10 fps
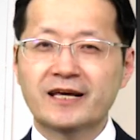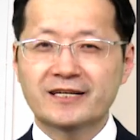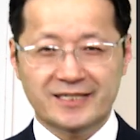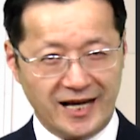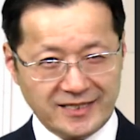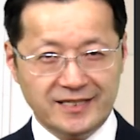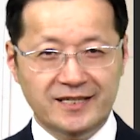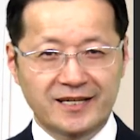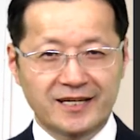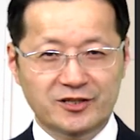しかし
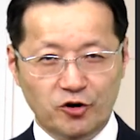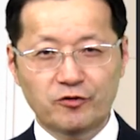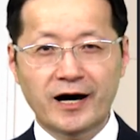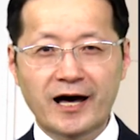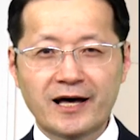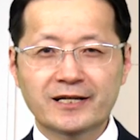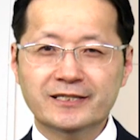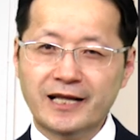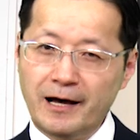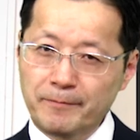腸は
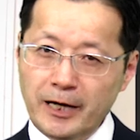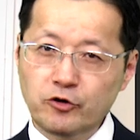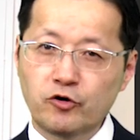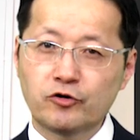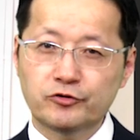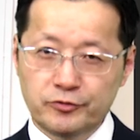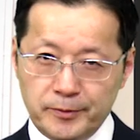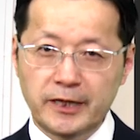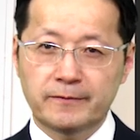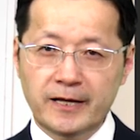卵を産
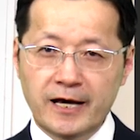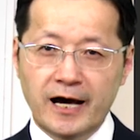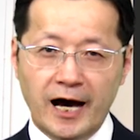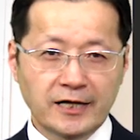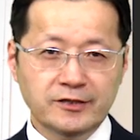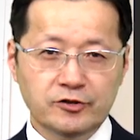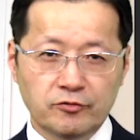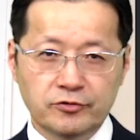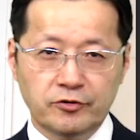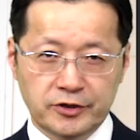み繁
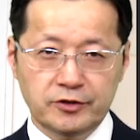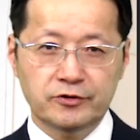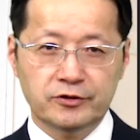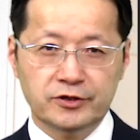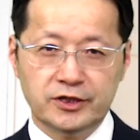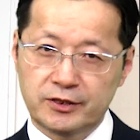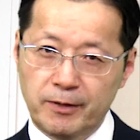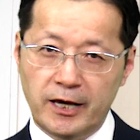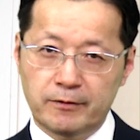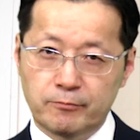殖という使
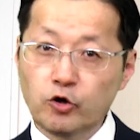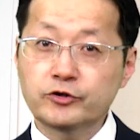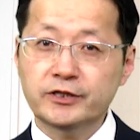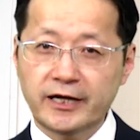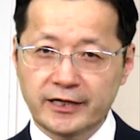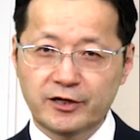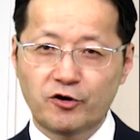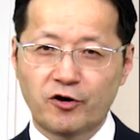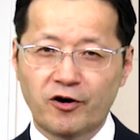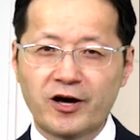命目的
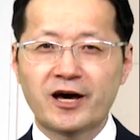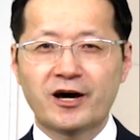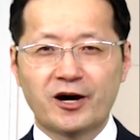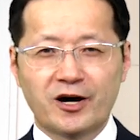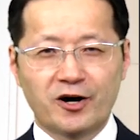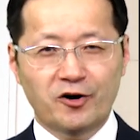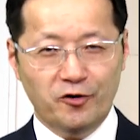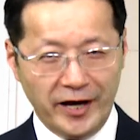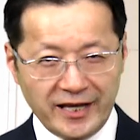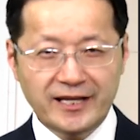を
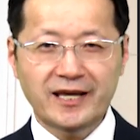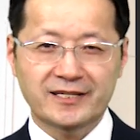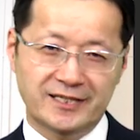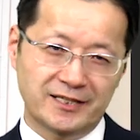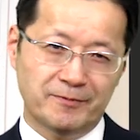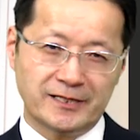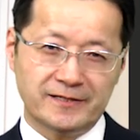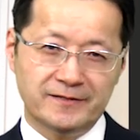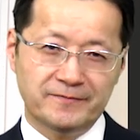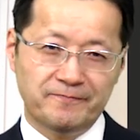終えて死にま
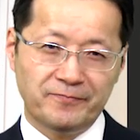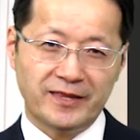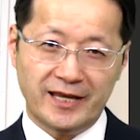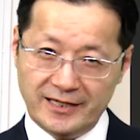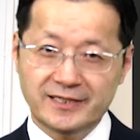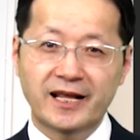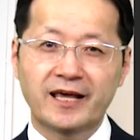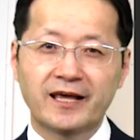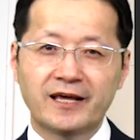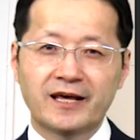す決し
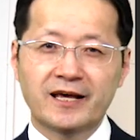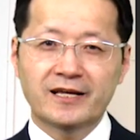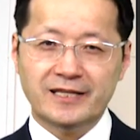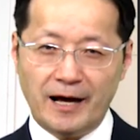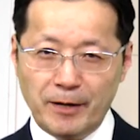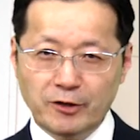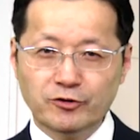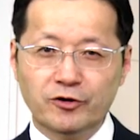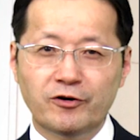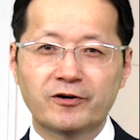て卵
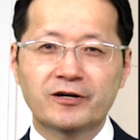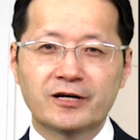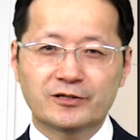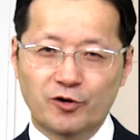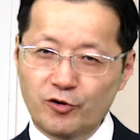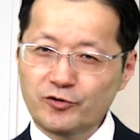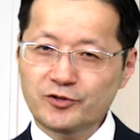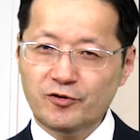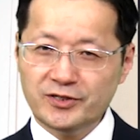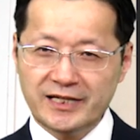と闘
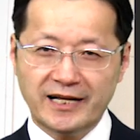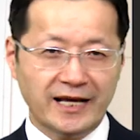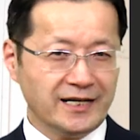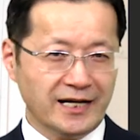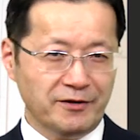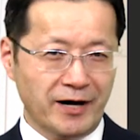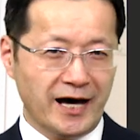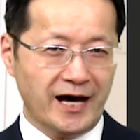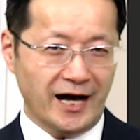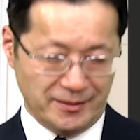争した結果で
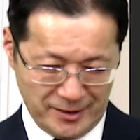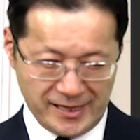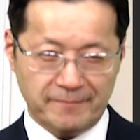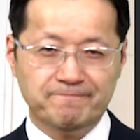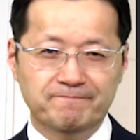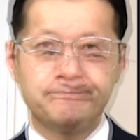はありません